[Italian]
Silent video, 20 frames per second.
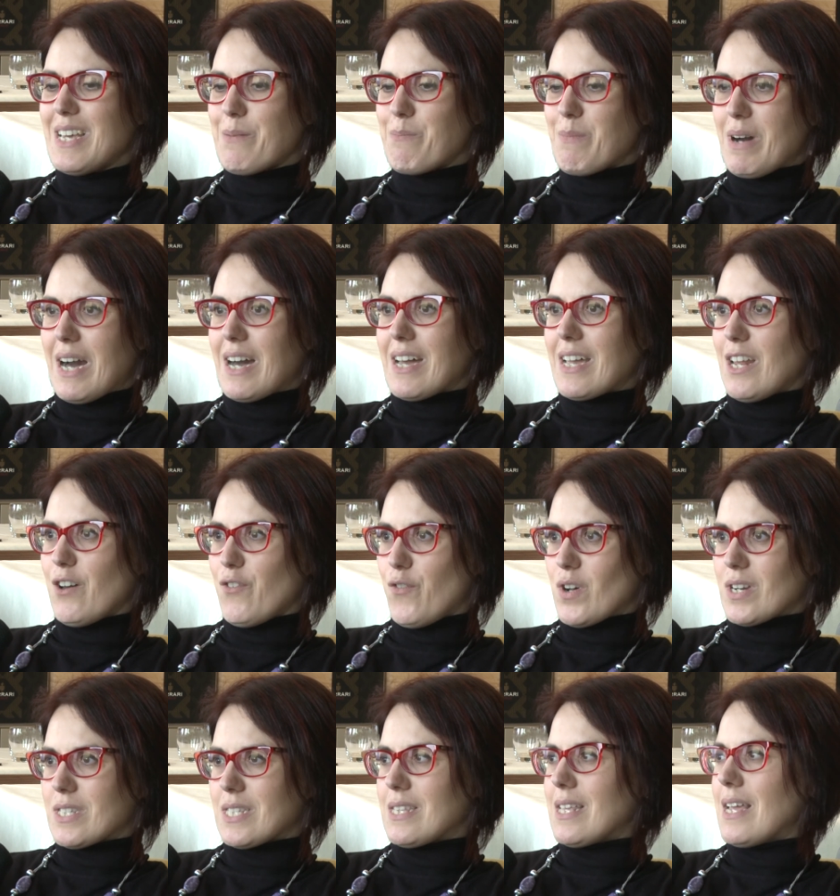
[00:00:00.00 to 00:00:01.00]
ma anche la
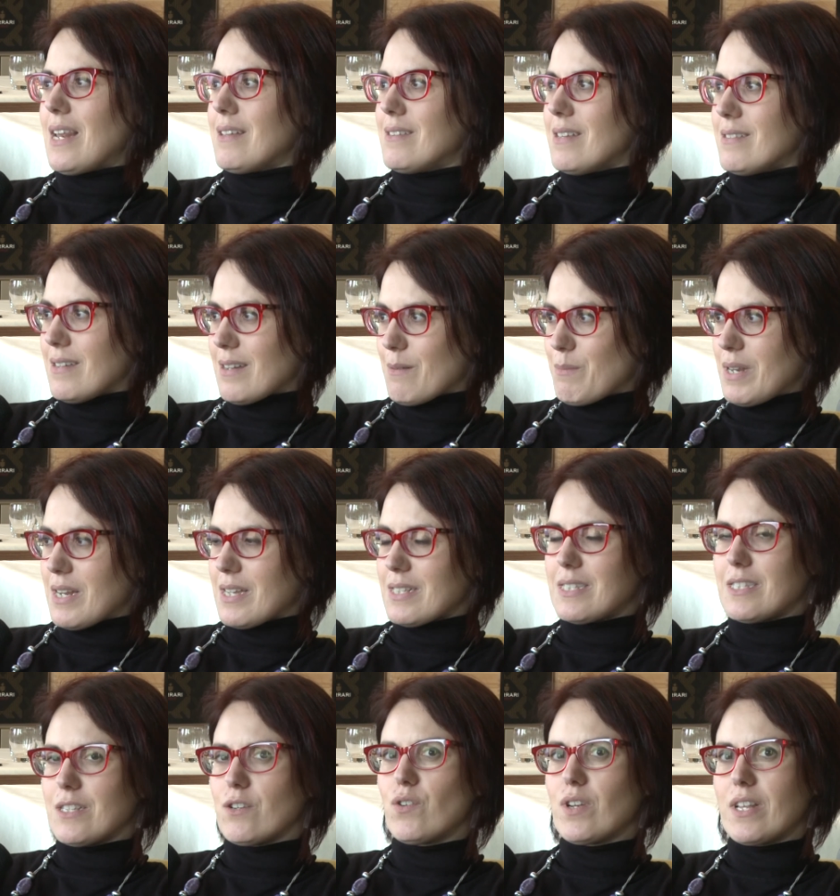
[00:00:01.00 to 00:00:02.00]
forza della
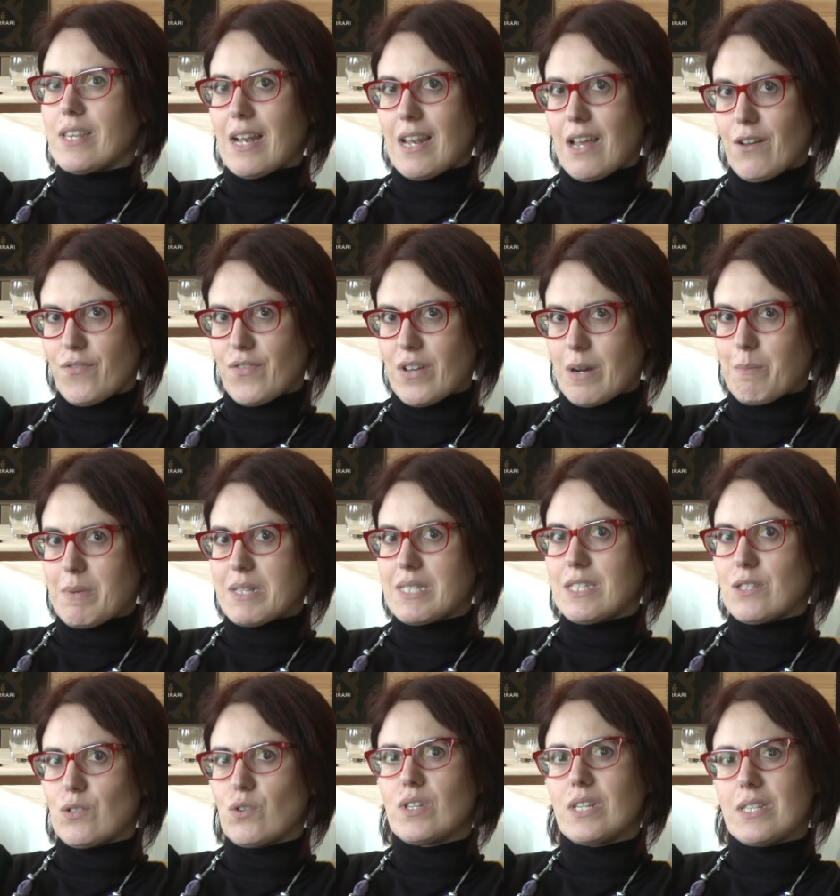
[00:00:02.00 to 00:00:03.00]
determinazione,
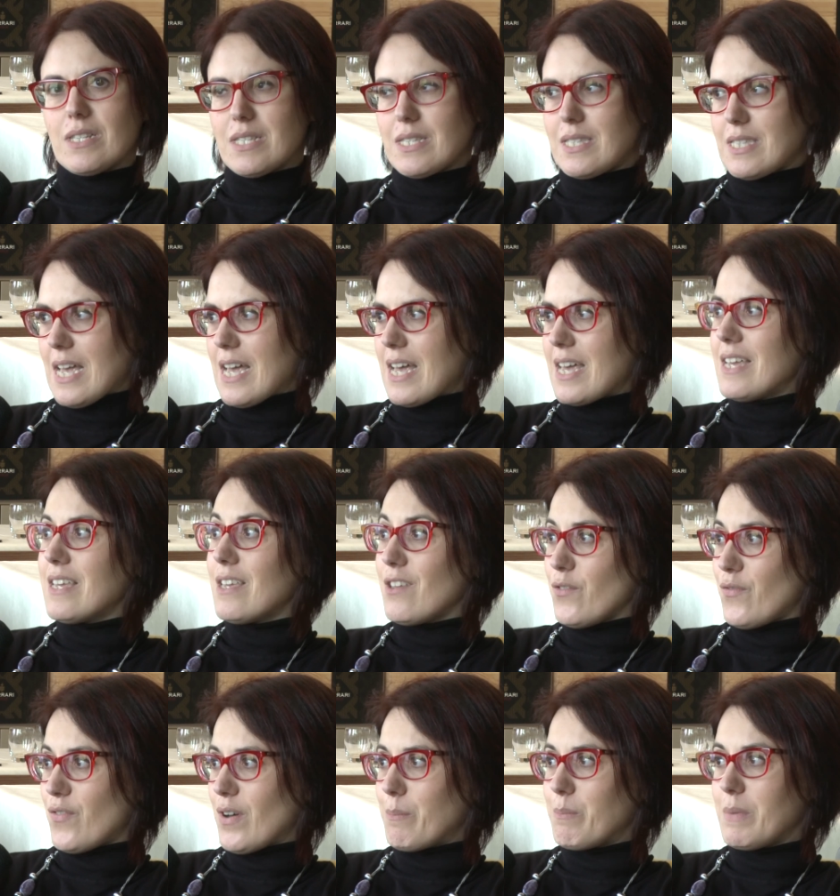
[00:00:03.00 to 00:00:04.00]
dell'affermazione di sé in
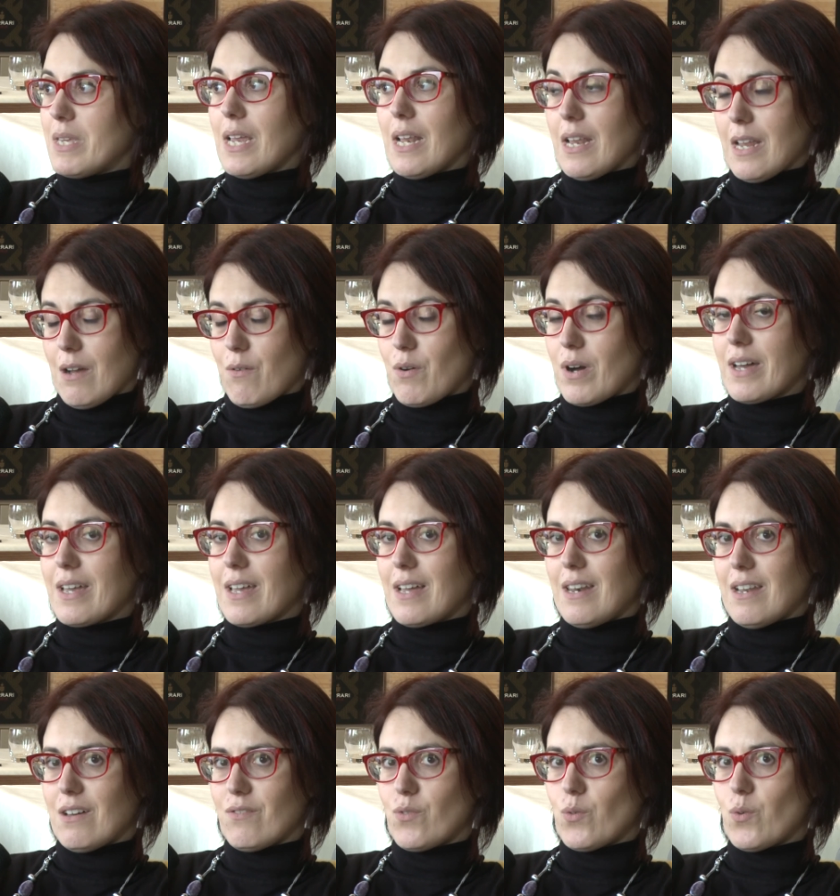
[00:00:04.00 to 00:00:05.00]
famiglia o anche al
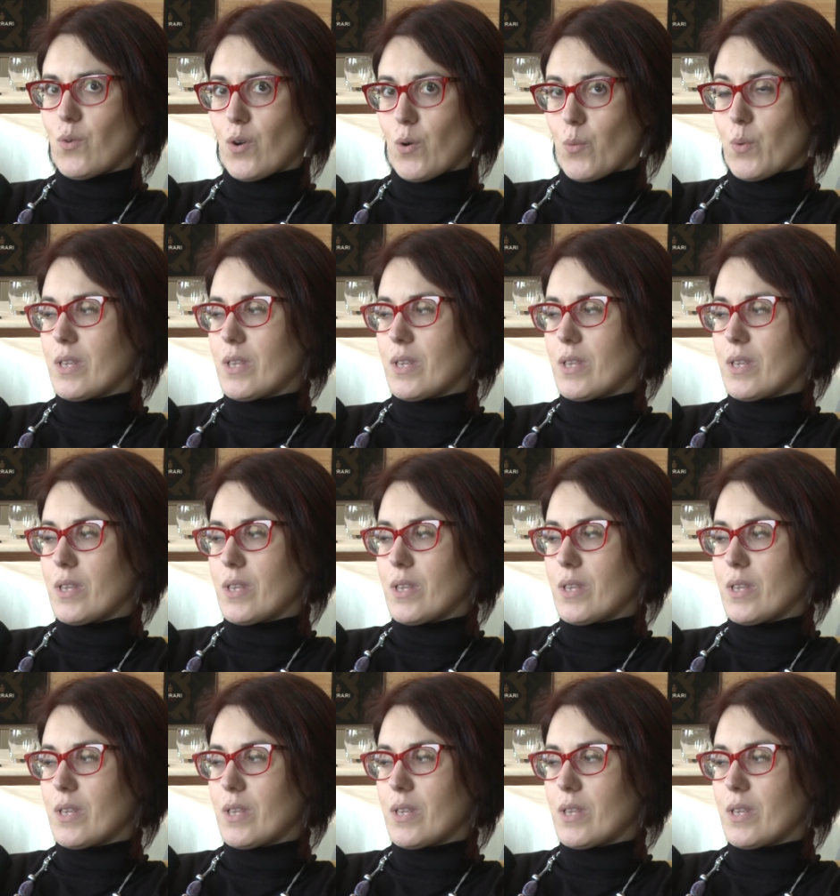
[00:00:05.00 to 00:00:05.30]
lavoro,